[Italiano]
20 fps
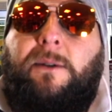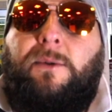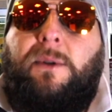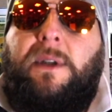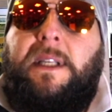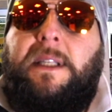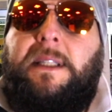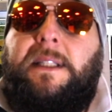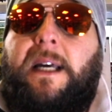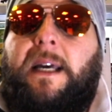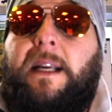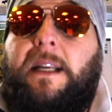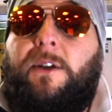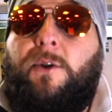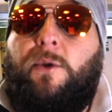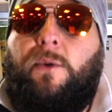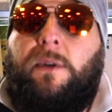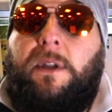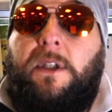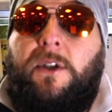utilizzare
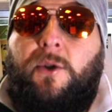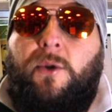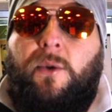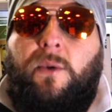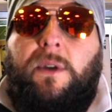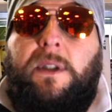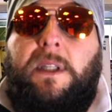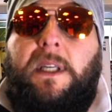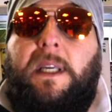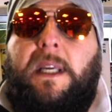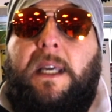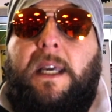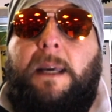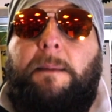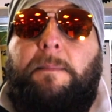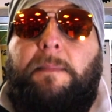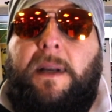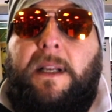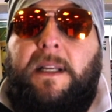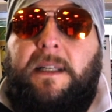su tessuti
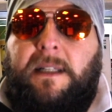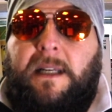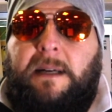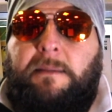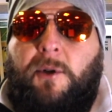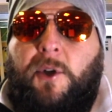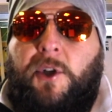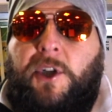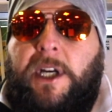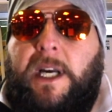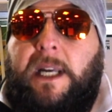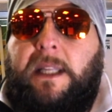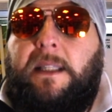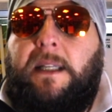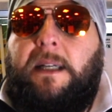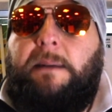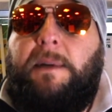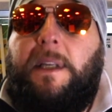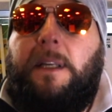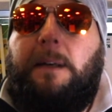e pelli
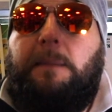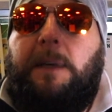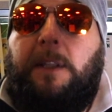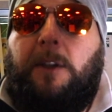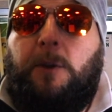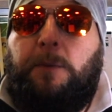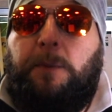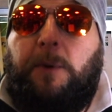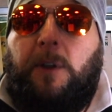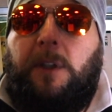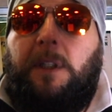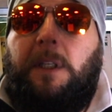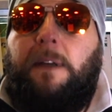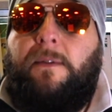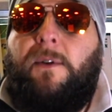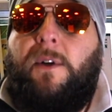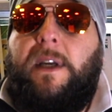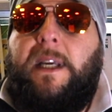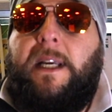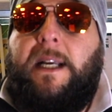scamosciate, abbigliamento
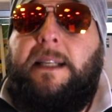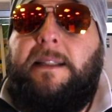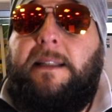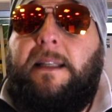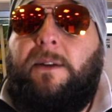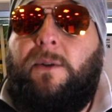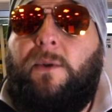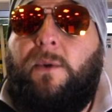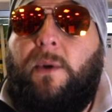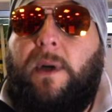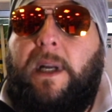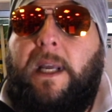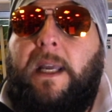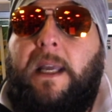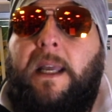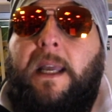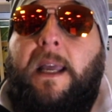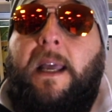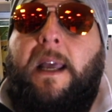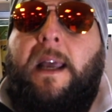sportivo e calzature,
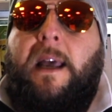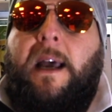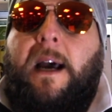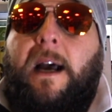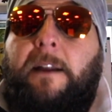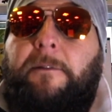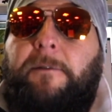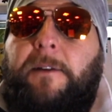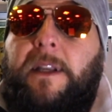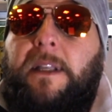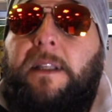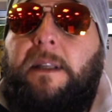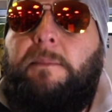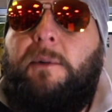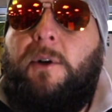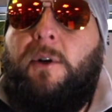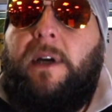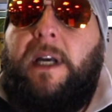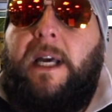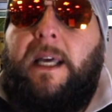al fine di
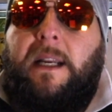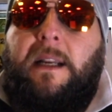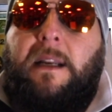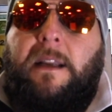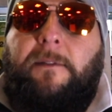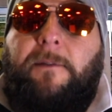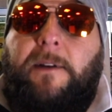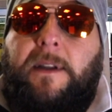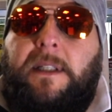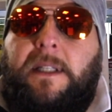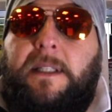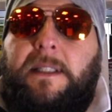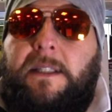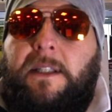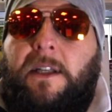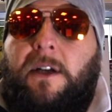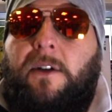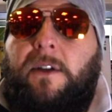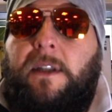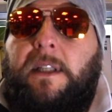bloccare le
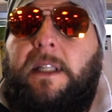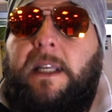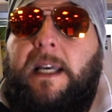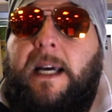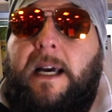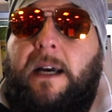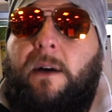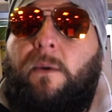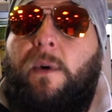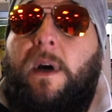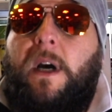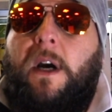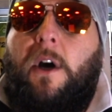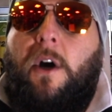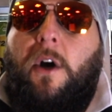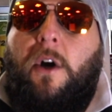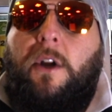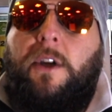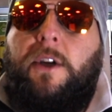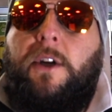infiltrazioni di acqua,
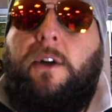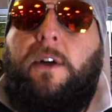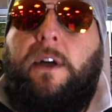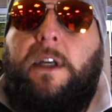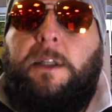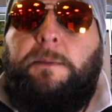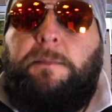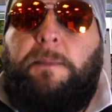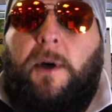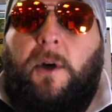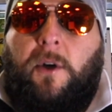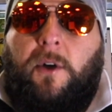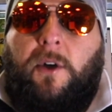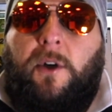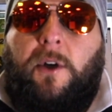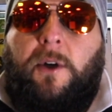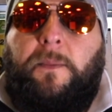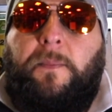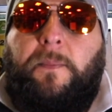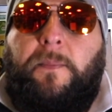olio e
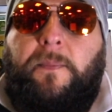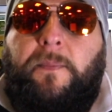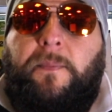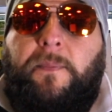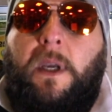sporco.